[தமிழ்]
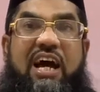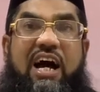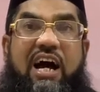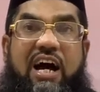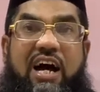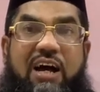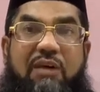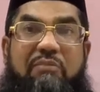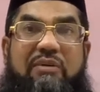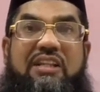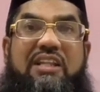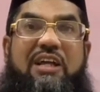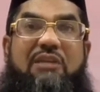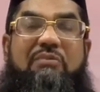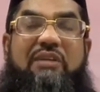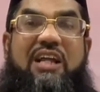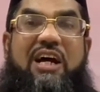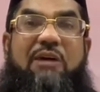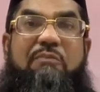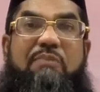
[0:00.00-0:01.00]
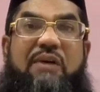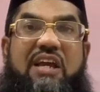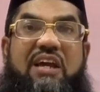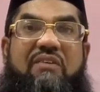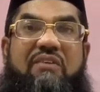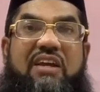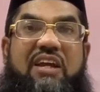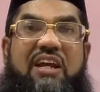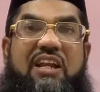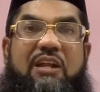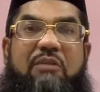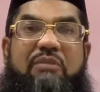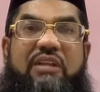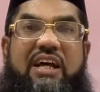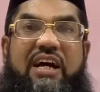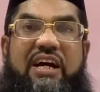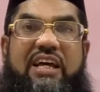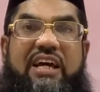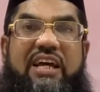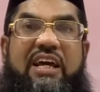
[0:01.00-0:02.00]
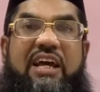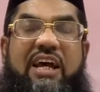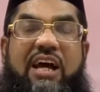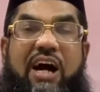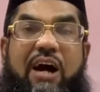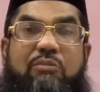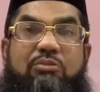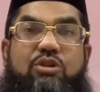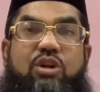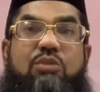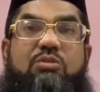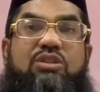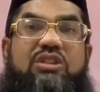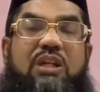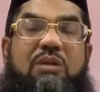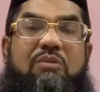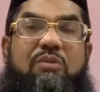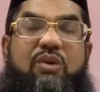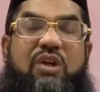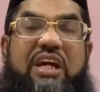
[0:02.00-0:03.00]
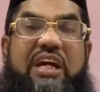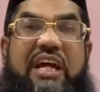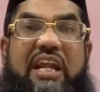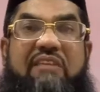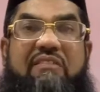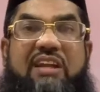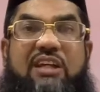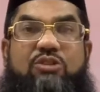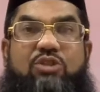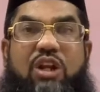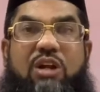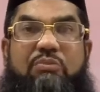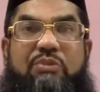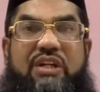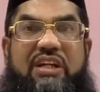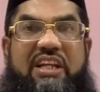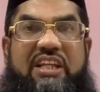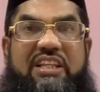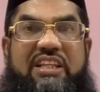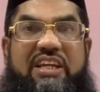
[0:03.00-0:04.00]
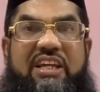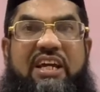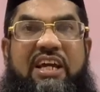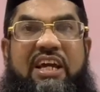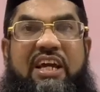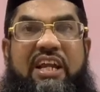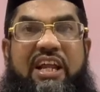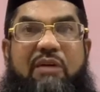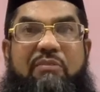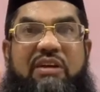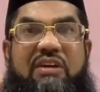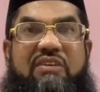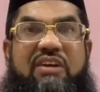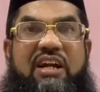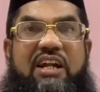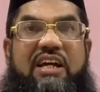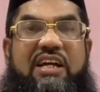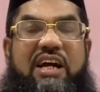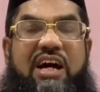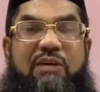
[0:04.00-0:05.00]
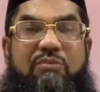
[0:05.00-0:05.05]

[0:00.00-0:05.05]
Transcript: அகமது என்பதாக பெயர் வையுங்கள் என்பதாக அப்துல் முத்தவினுடைய கனவிலே சொல்லப்படுகிறது நபியவர்களுக்கு